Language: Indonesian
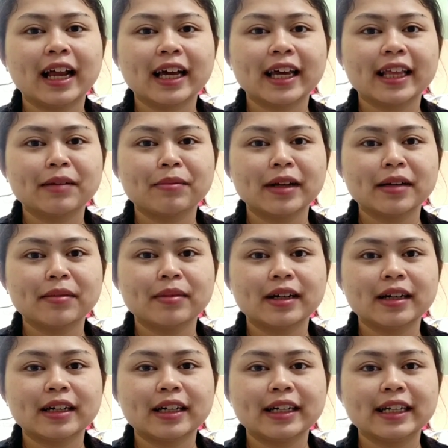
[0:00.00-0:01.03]
lagi
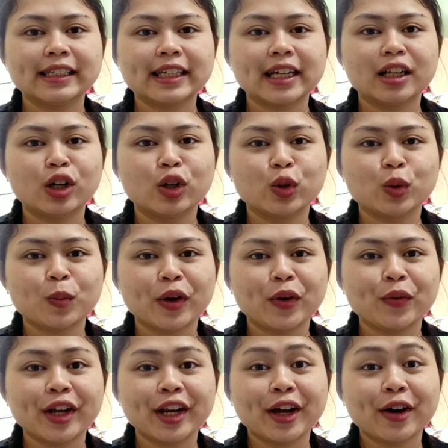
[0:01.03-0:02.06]
teman-teman di channel YouTube-nya
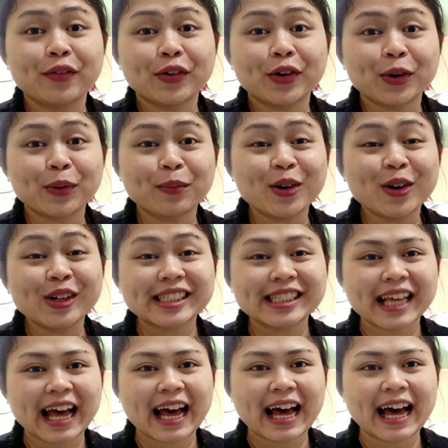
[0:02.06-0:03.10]
Video
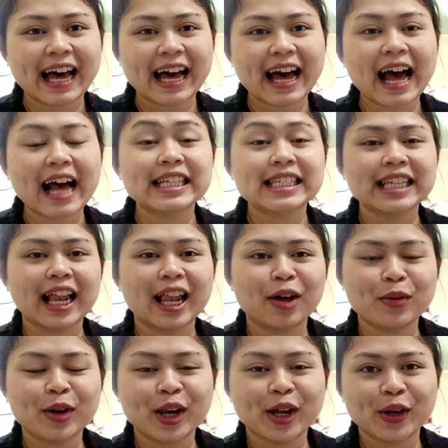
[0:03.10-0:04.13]
Formosa.
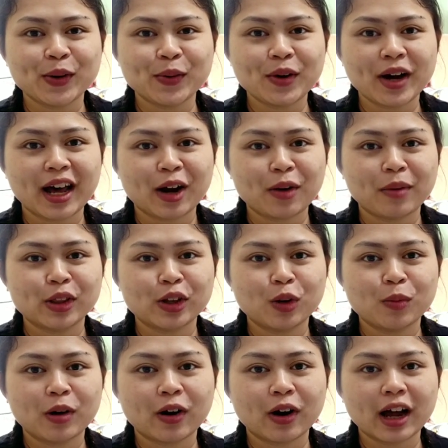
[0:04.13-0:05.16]
Assalamualaikum
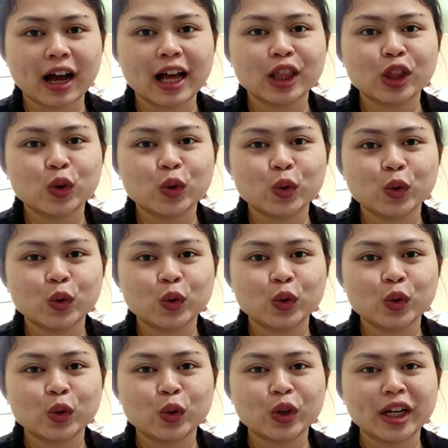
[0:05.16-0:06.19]
warahmatullahi
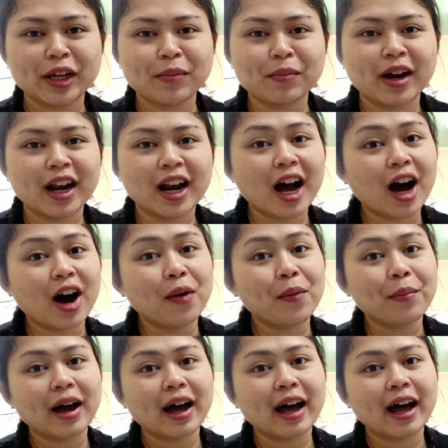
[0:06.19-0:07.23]
wabarakatuh. Niman
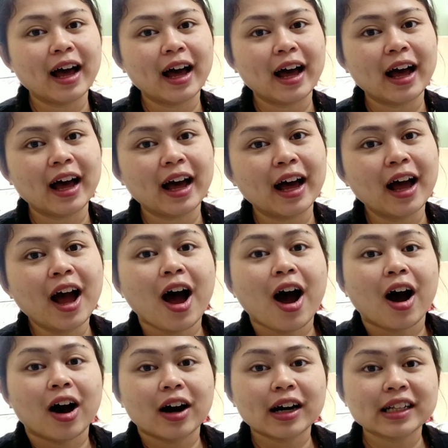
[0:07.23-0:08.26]
hauma.
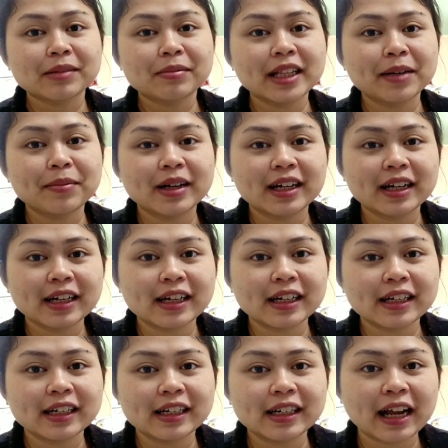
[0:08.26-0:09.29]
Oke
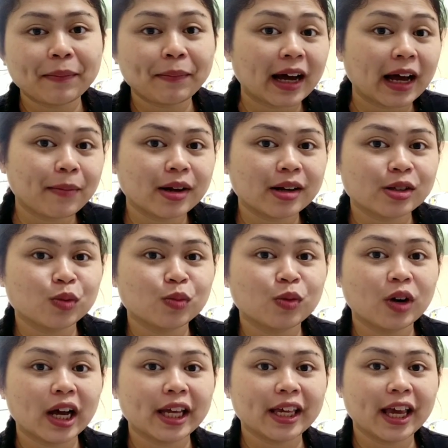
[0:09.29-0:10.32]
teman-teman, apa kabar
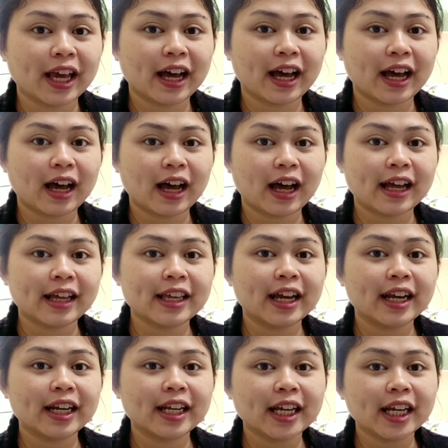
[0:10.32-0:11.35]
semuanya?
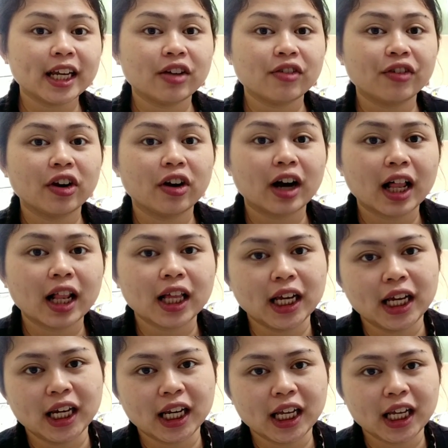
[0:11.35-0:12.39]
Jadi di video
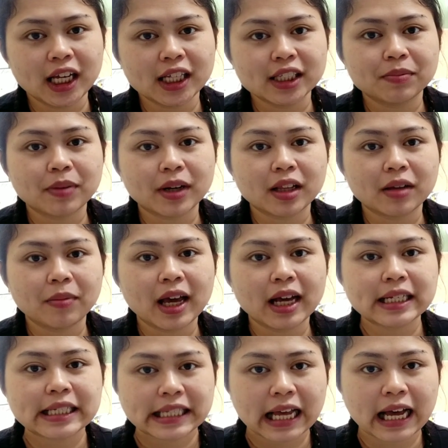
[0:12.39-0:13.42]
kali ini seperti
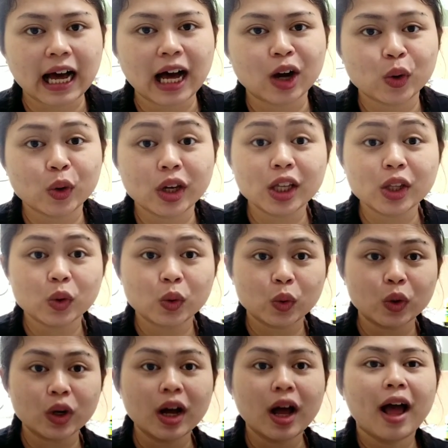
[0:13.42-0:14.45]
biasa aku
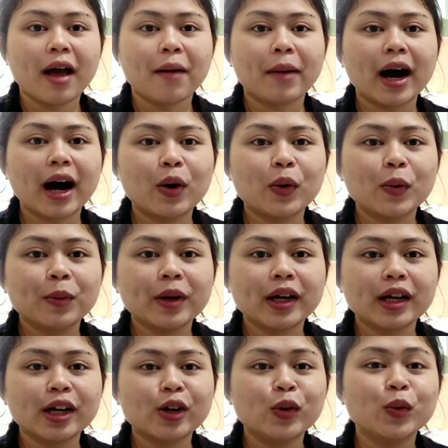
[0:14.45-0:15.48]
itu mau
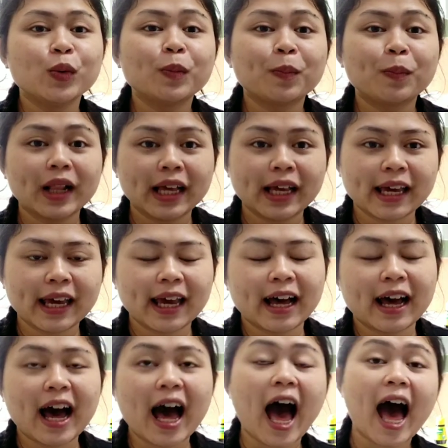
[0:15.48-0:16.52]
bikin dumpling
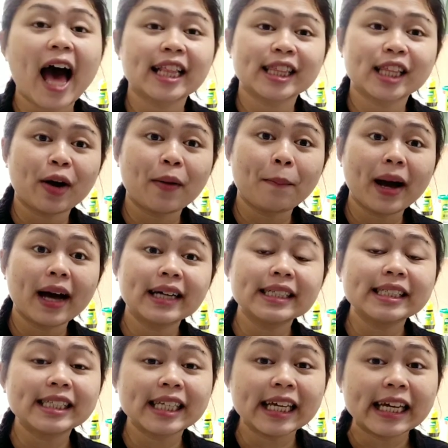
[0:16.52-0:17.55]
ya Atau
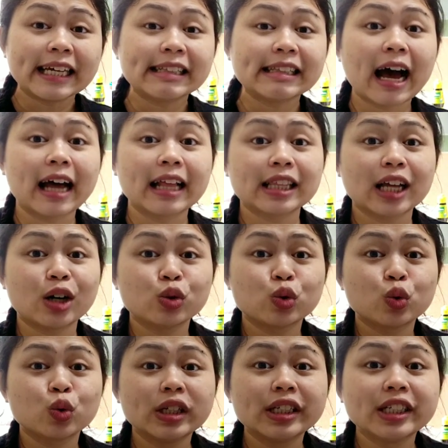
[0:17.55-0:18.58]
pangsit, atau
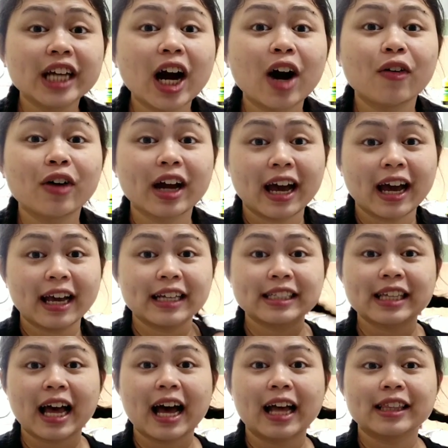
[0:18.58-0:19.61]
sujau
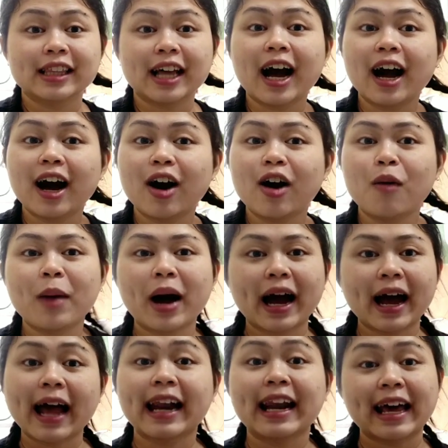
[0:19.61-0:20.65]
guys Atau
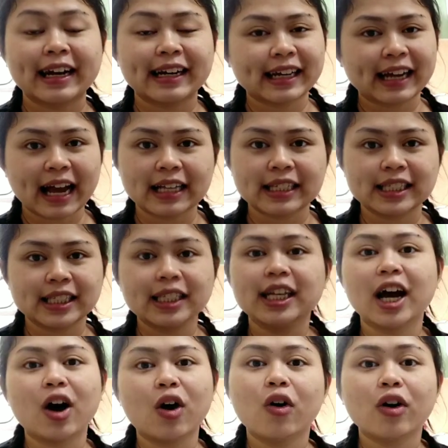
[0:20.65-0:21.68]
makanan
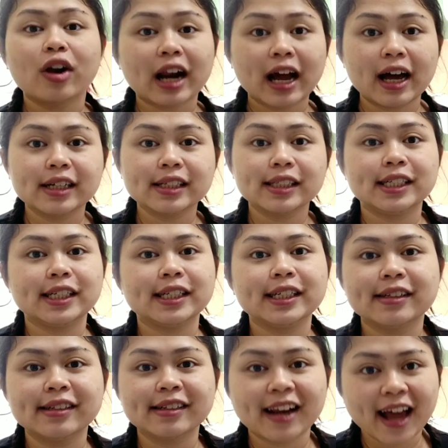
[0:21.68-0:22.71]
khasnya orang
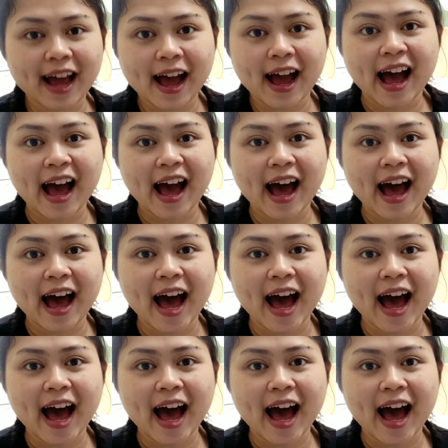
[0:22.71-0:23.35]
Cina